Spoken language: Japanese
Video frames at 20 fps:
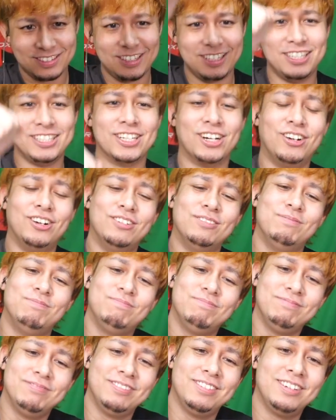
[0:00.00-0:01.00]
引いちゃおう。
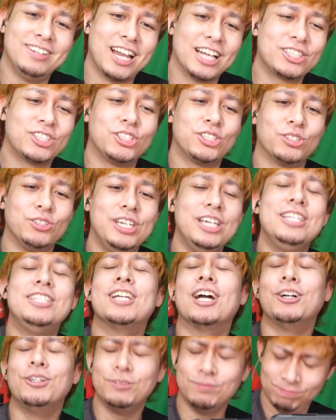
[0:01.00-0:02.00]
ラス銃引い
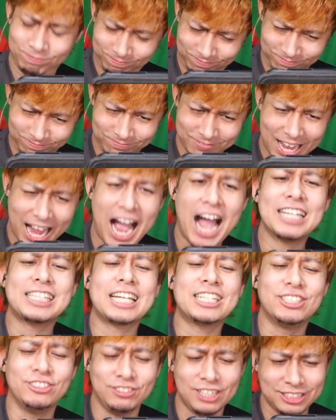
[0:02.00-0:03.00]
ちゃう。あ
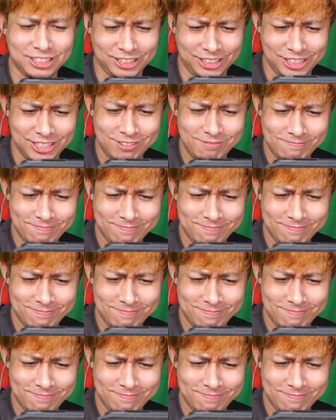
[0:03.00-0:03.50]
たし嬉しい。